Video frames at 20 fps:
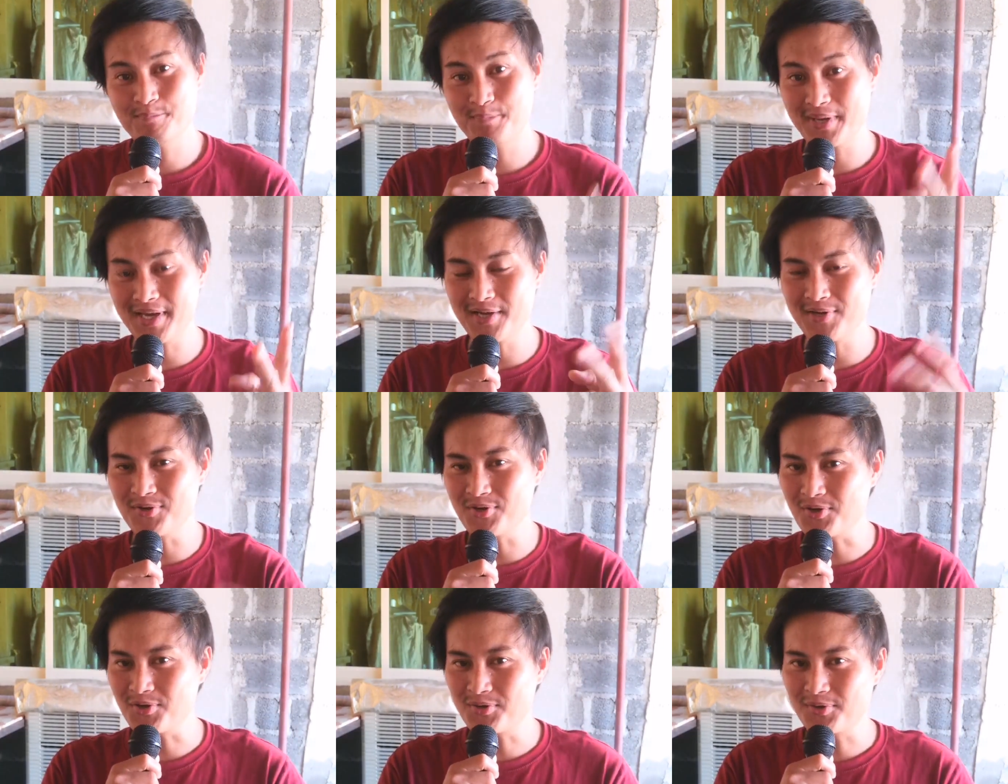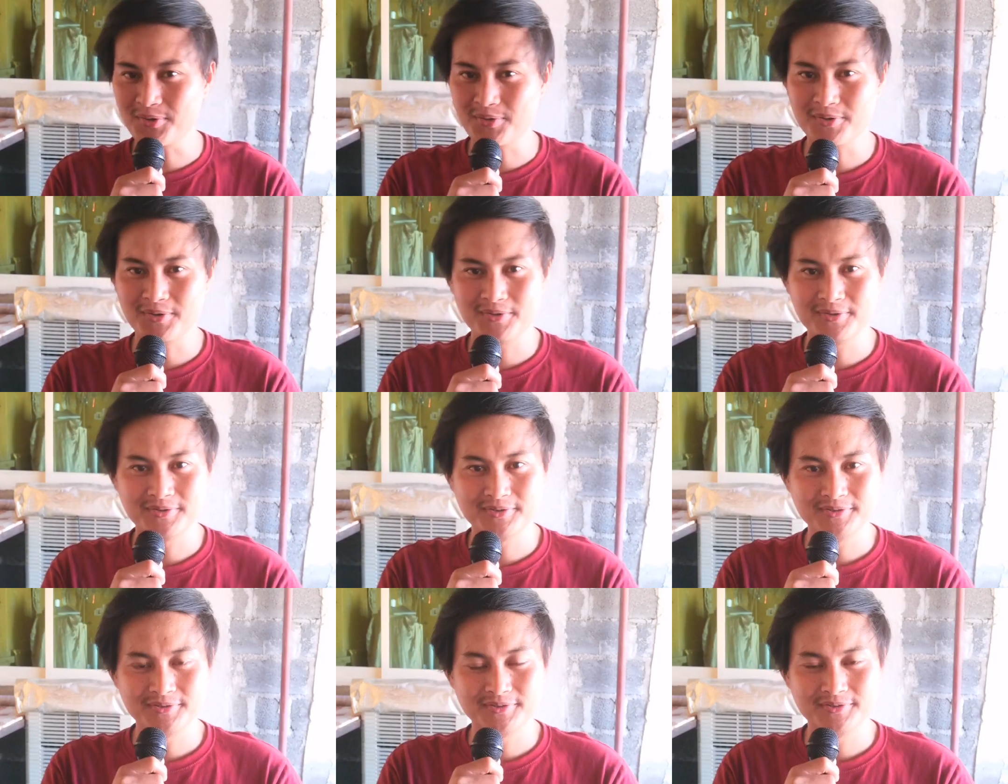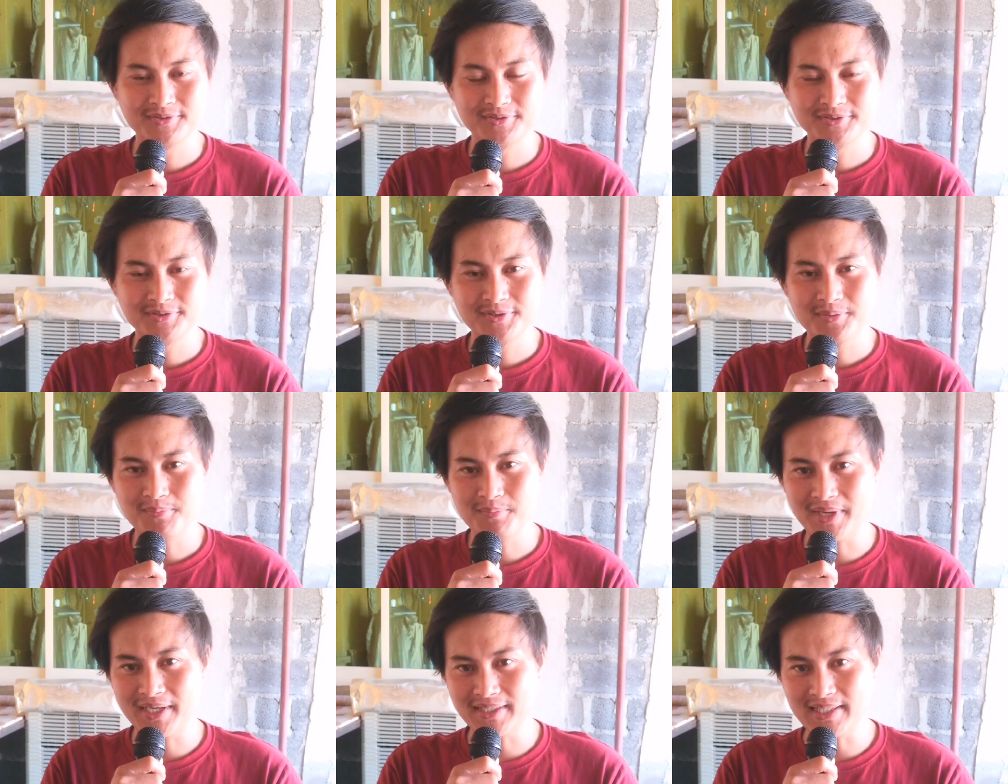Pero,
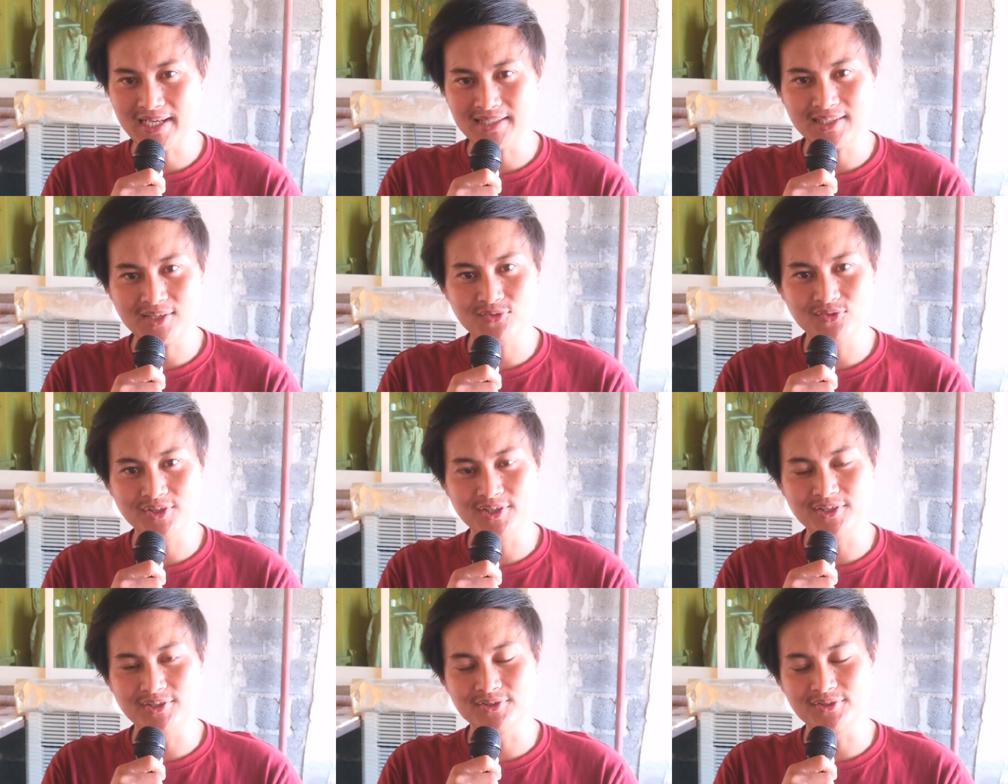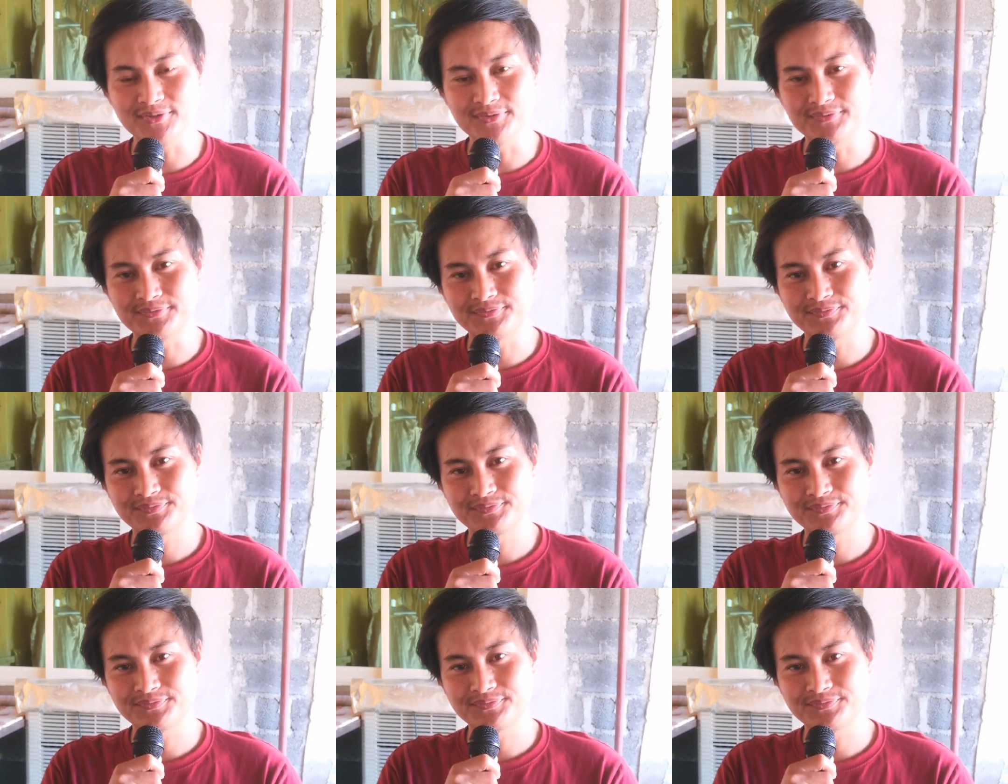may tatanong ninyo.